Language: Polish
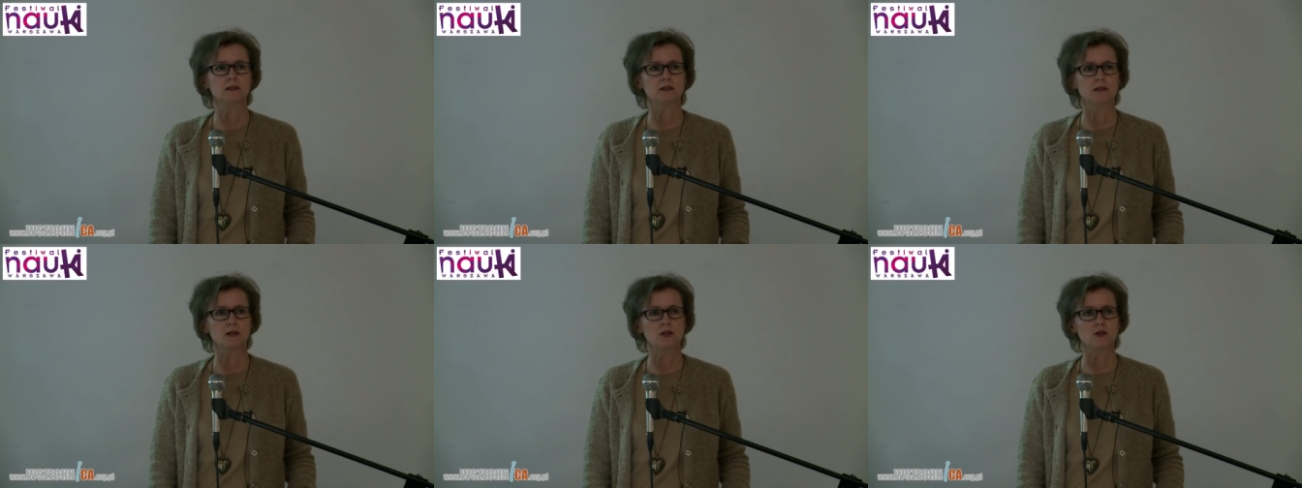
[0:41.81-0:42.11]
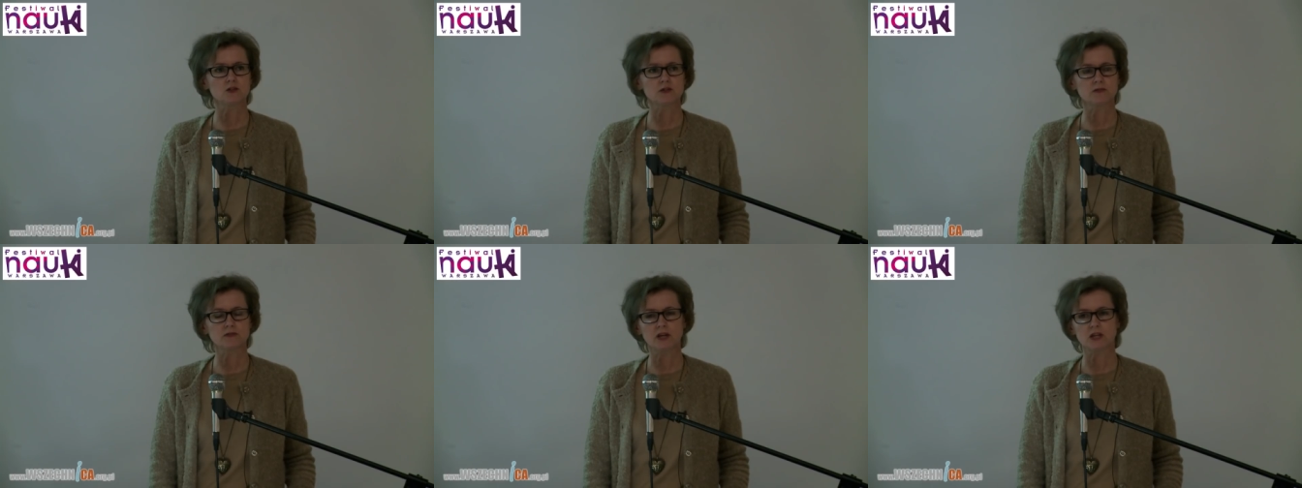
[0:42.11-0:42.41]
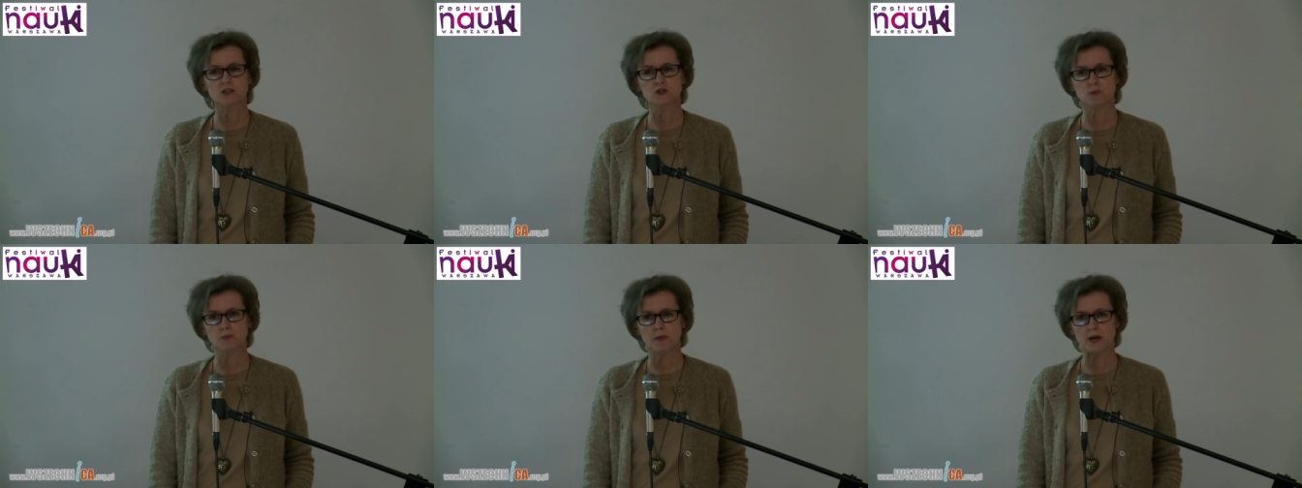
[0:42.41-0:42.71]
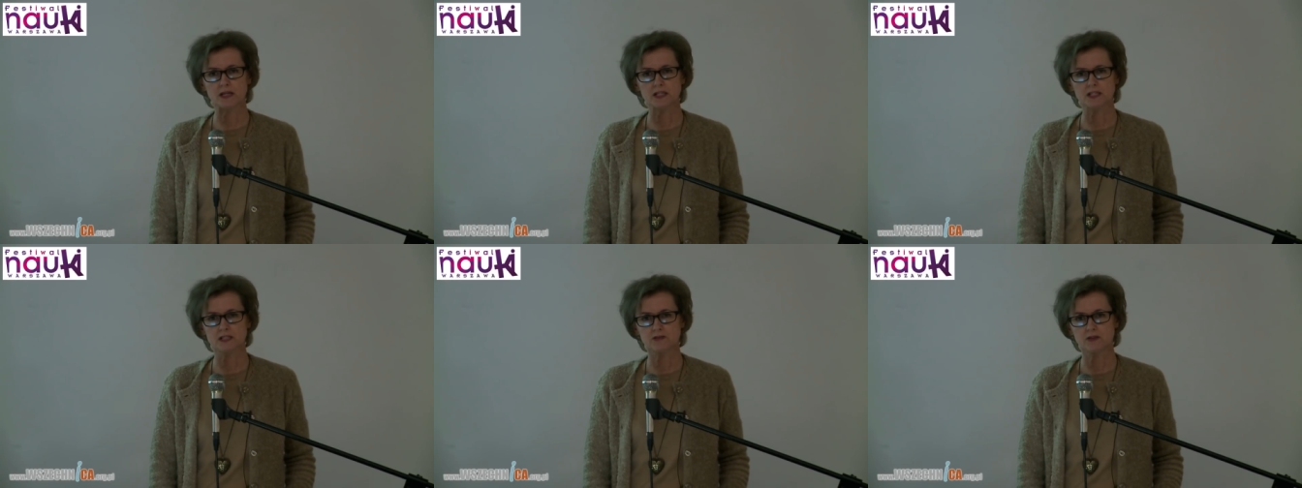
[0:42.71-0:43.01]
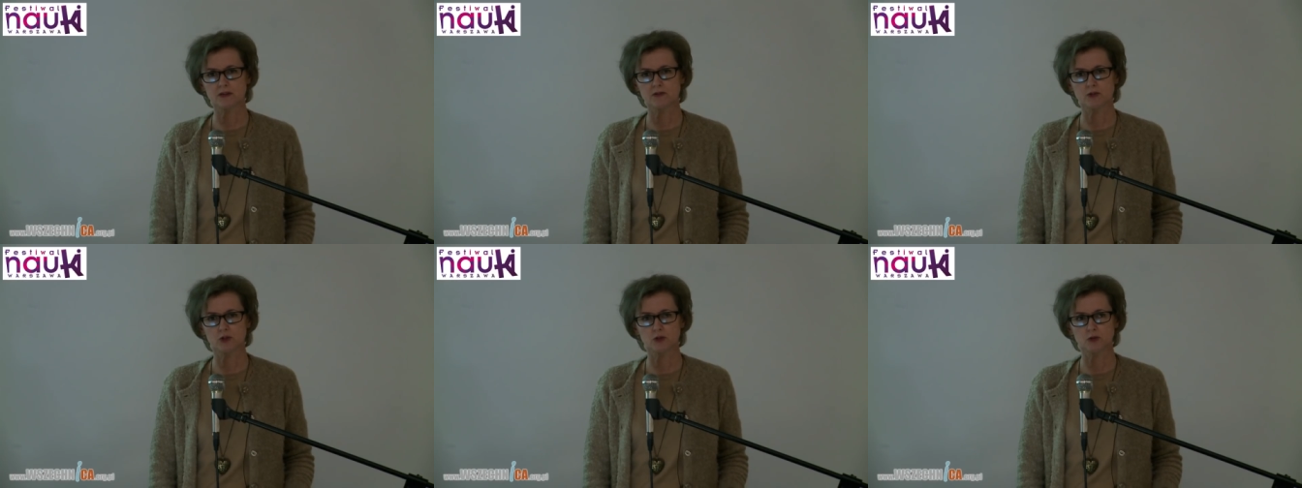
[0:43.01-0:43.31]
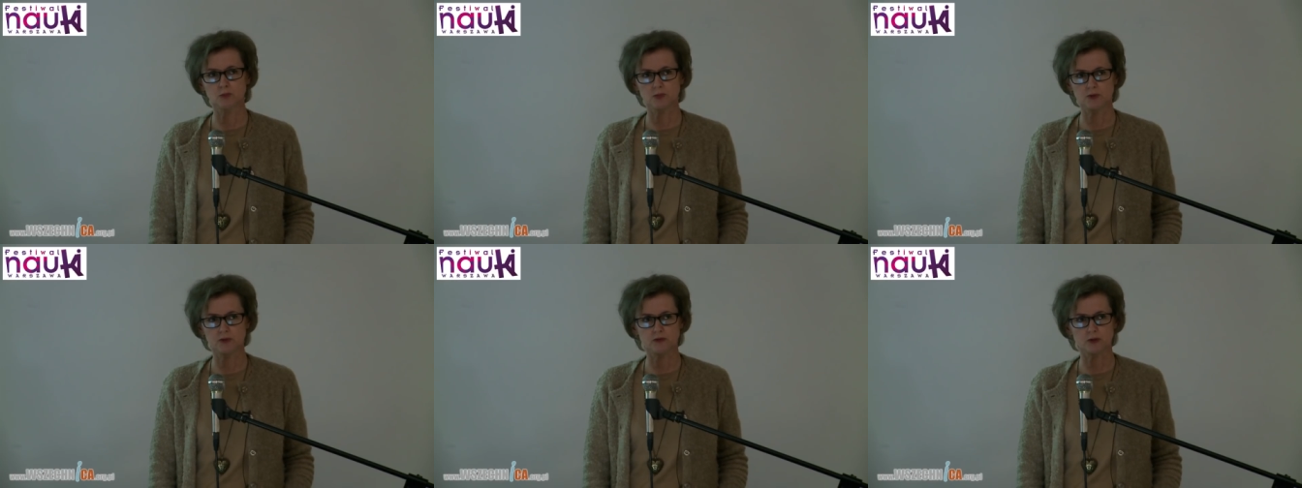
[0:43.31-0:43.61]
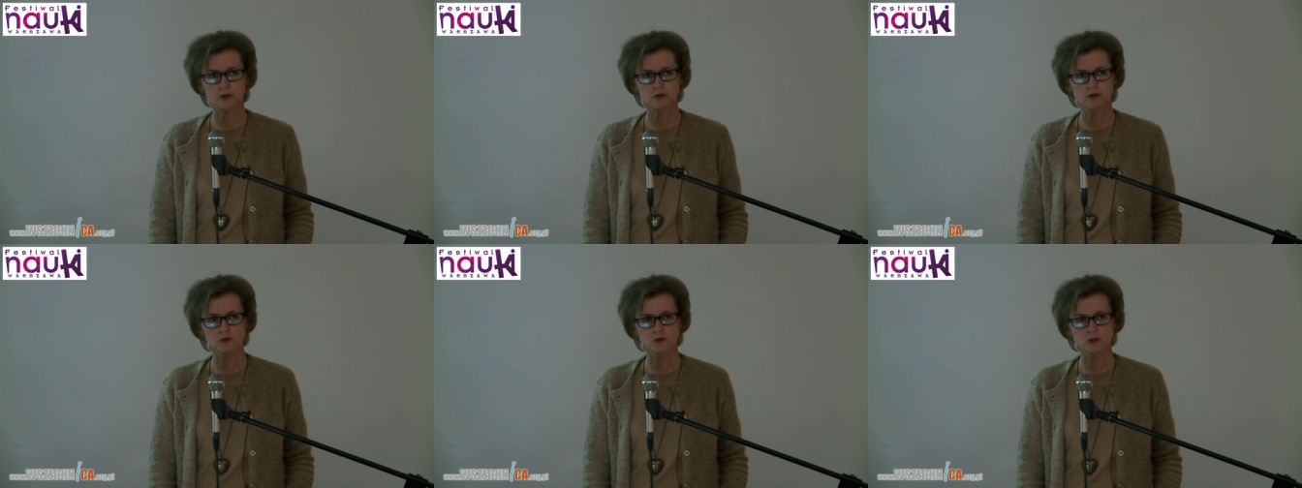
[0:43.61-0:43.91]
rozwiać Państwa
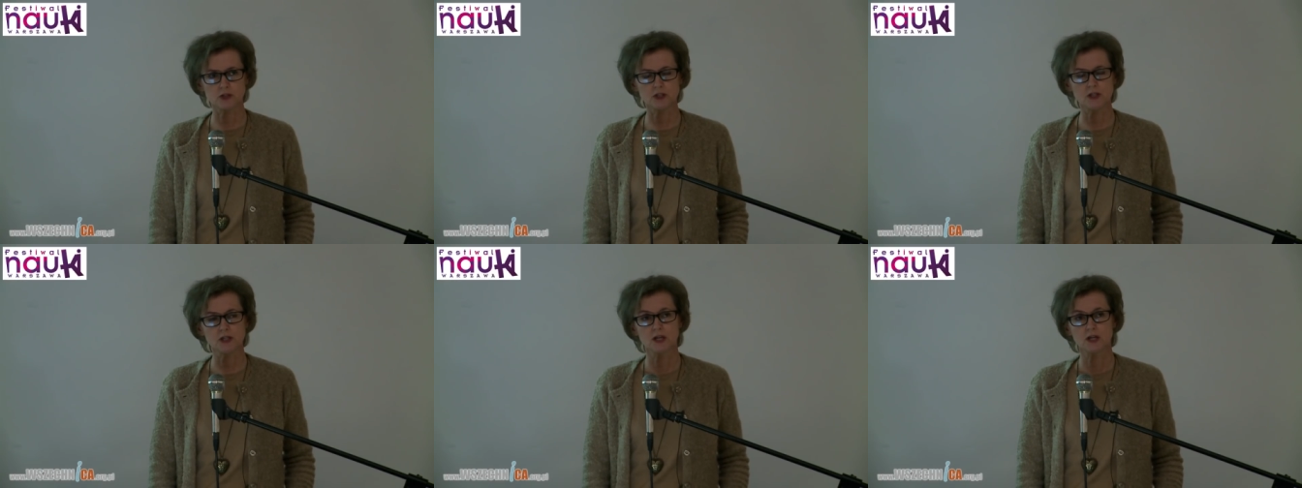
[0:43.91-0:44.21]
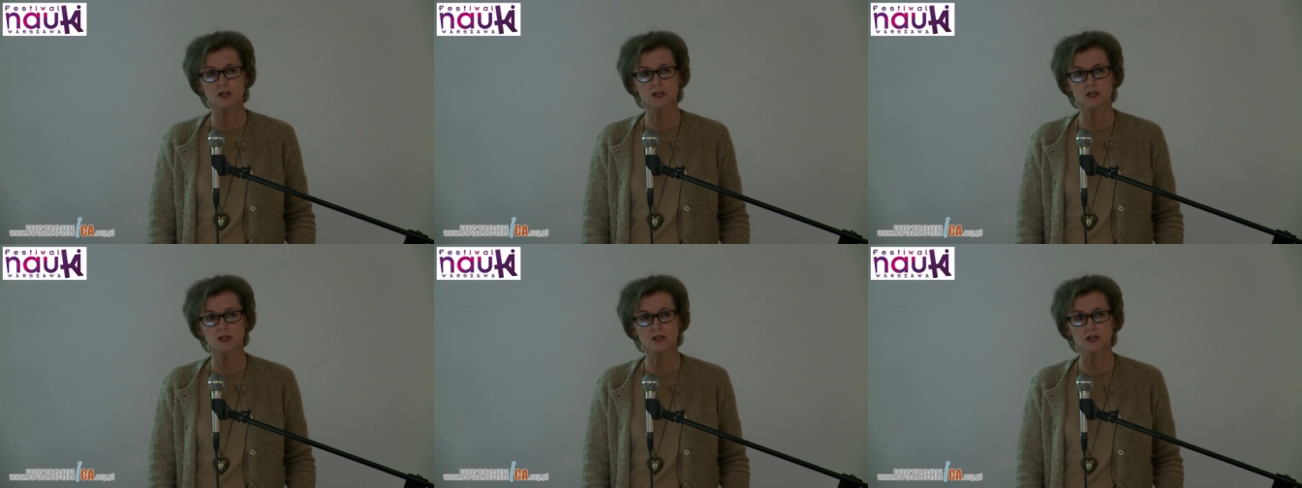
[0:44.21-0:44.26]
wątpliwości,